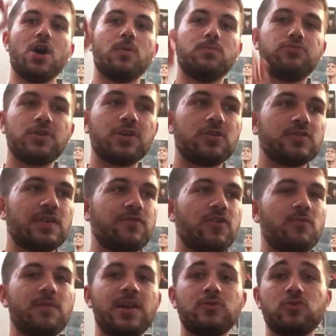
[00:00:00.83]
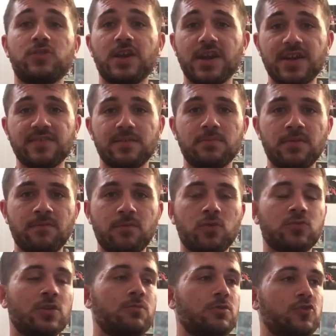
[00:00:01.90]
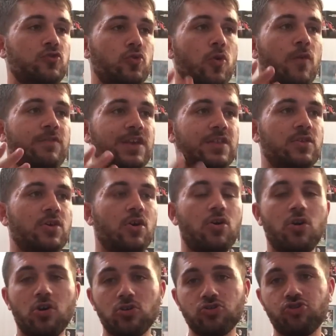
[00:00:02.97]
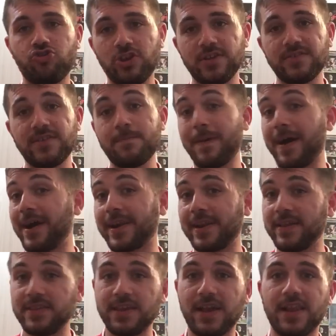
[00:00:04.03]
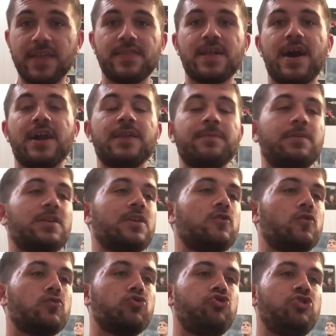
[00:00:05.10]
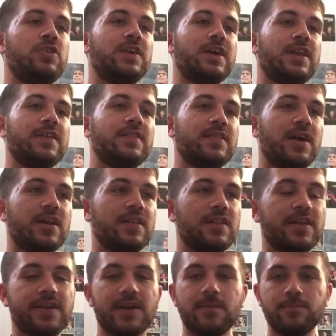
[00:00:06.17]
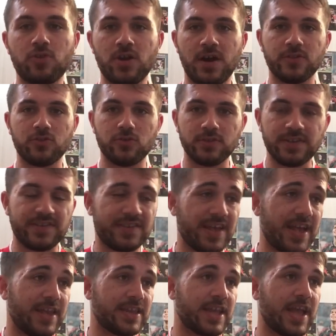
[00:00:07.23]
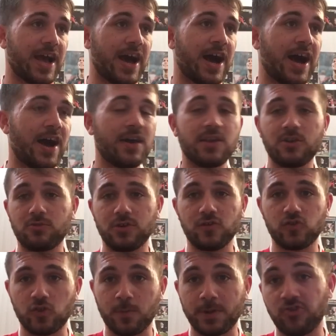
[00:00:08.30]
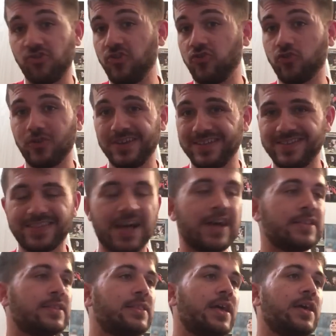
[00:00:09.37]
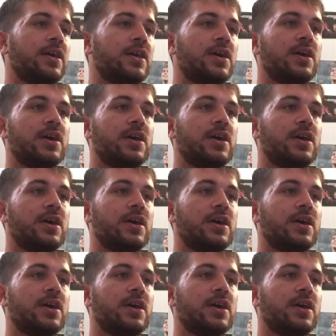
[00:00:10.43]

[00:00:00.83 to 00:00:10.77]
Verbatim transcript: Buone cose formale a tutti ragazzi e benvenuti in questo nuovo video. Oggi si parla di calendari perché sono usciti i calendari del campionato di Serie A in questo preciso istante.